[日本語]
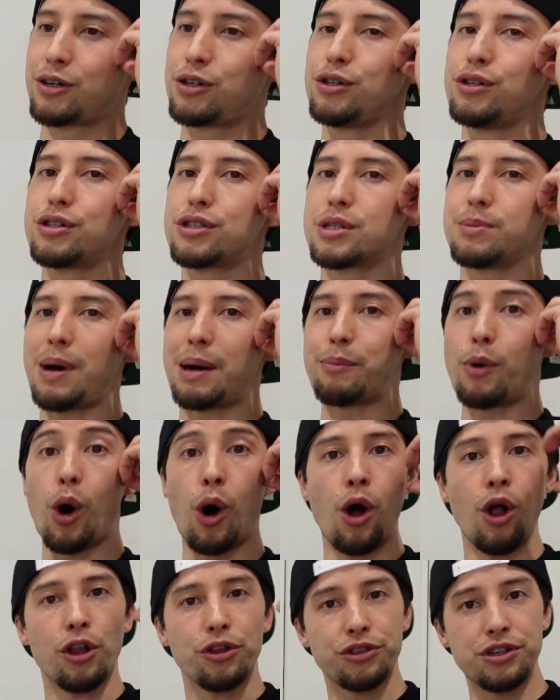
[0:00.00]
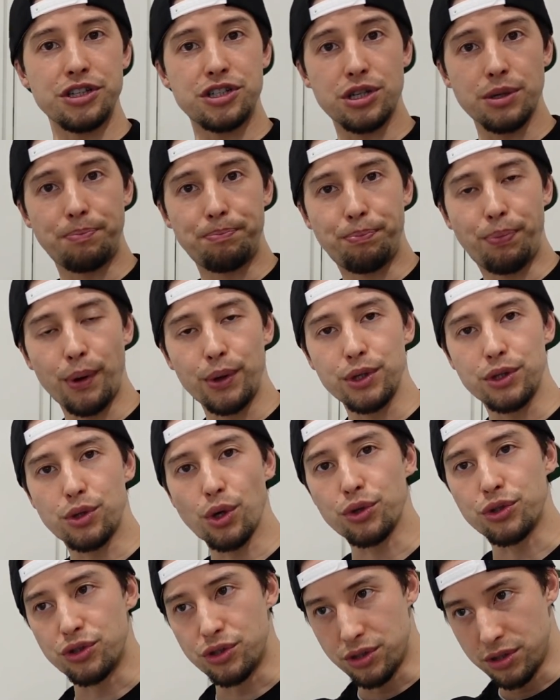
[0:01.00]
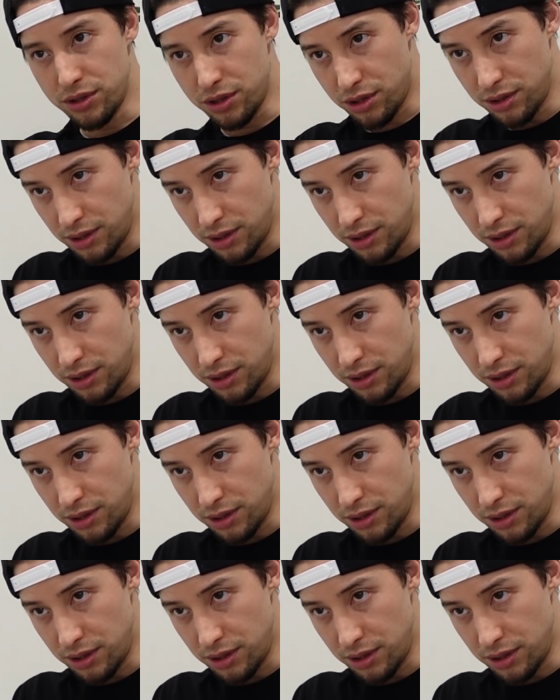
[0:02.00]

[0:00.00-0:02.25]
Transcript: クーズマも20ポイント、